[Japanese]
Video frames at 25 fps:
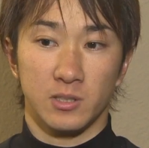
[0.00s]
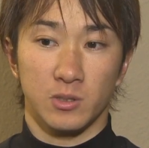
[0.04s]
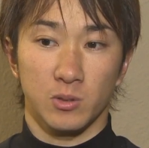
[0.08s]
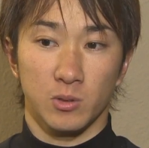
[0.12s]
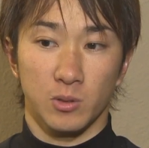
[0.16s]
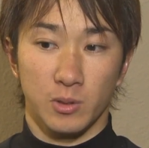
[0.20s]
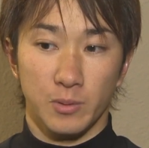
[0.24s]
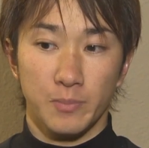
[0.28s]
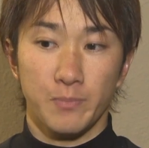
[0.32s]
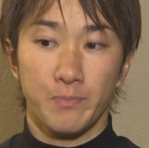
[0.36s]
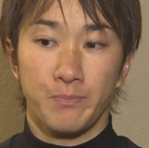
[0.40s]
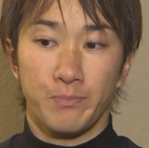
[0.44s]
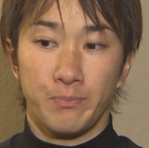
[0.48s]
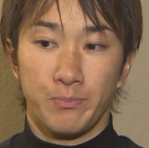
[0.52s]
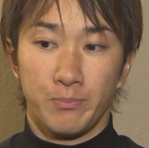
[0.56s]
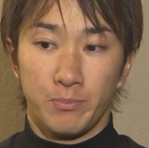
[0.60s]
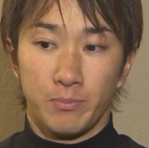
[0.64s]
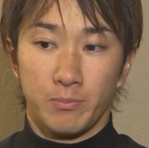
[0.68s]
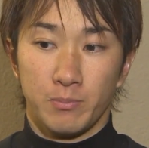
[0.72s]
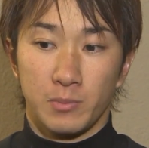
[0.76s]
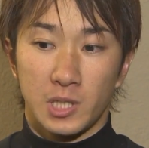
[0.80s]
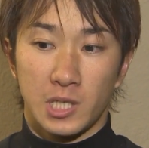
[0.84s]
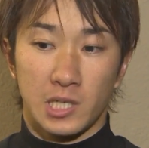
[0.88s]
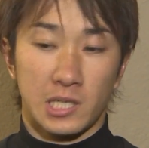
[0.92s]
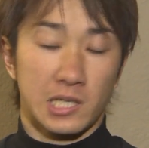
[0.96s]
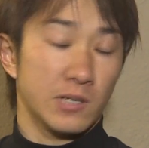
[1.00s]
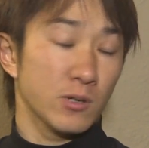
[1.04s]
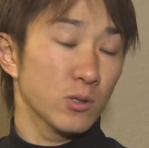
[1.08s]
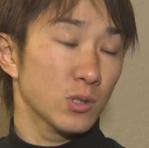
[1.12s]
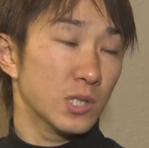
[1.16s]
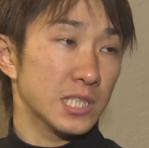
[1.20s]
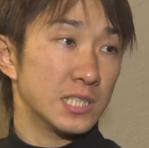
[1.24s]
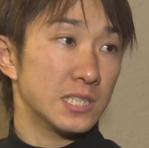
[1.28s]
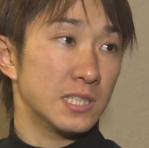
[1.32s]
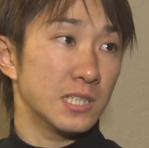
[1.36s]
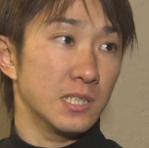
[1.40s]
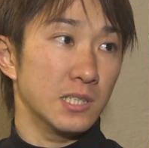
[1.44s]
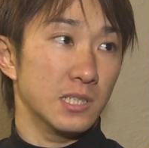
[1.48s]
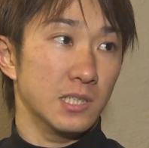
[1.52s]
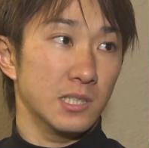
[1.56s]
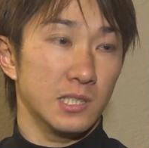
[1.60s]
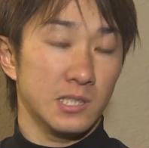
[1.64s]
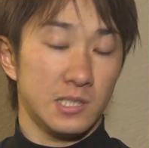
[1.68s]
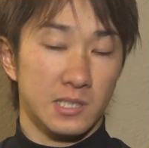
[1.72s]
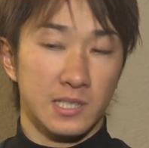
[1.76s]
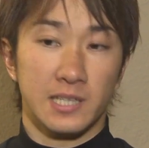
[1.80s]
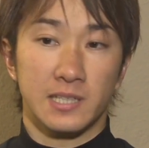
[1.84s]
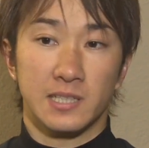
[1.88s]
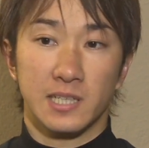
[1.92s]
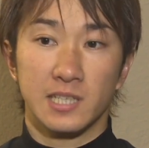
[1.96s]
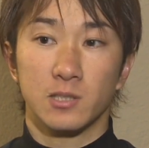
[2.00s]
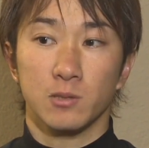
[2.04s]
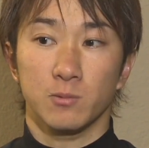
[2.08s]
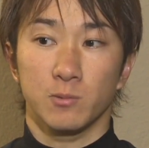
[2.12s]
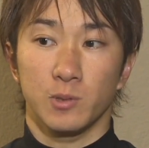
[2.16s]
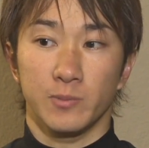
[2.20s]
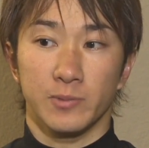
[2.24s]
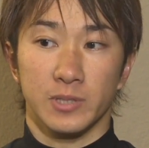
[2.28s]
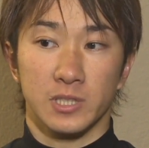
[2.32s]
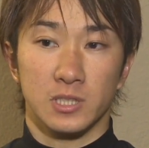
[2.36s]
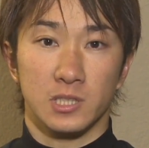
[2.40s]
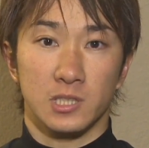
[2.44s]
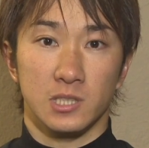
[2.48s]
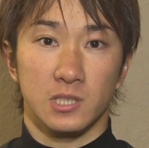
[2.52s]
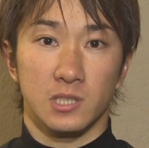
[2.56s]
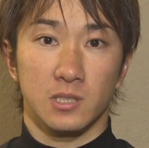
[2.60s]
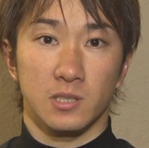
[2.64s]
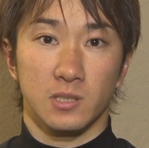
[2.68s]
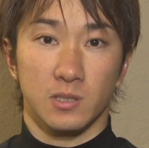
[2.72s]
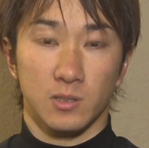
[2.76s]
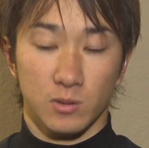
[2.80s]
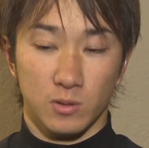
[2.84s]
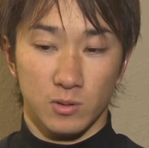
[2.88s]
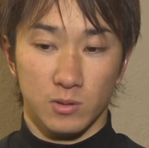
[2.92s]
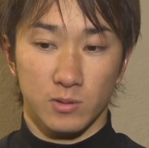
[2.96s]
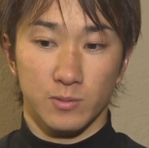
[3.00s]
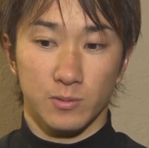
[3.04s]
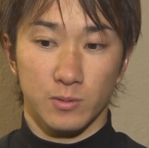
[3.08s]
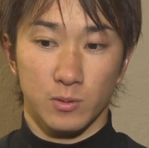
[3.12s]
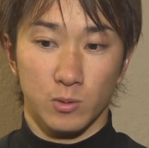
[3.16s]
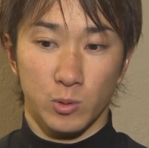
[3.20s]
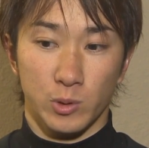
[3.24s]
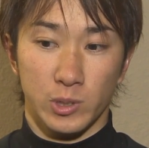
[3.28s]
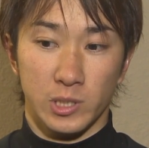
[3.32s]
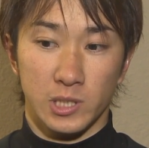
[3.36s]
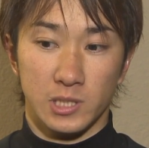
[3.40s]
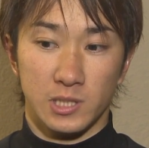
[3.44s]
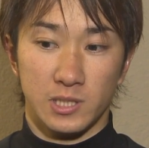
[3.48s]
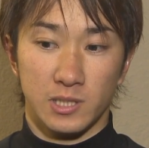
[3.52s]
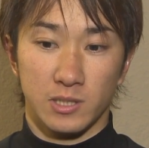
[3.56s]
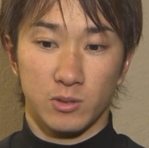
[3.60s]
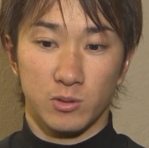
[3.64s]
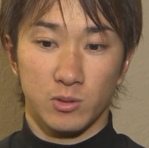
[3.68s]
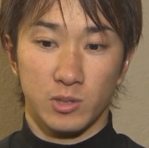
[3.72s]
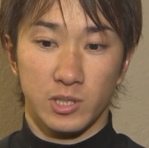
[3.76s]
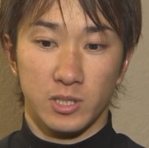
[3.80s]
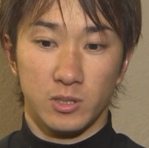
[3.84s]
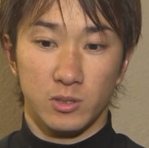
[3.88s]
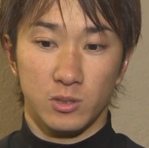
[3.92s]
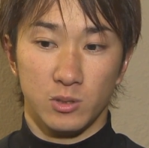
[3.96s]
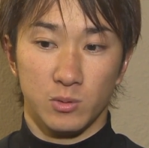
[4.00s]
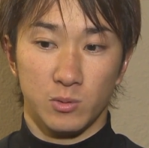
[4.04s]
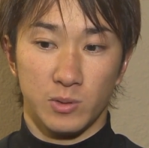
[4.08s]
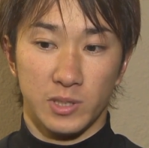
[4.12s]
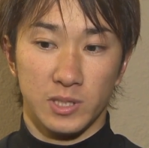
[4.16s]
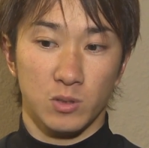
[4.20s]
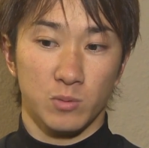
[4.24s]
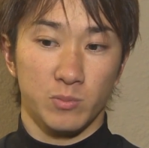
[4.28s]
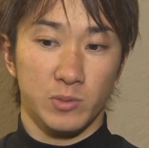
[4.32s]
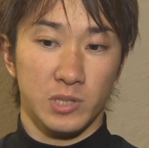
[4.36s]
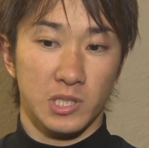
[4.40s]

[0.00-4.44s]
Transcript: りと結果を出していきたいなと思いますし応援してくれるファンの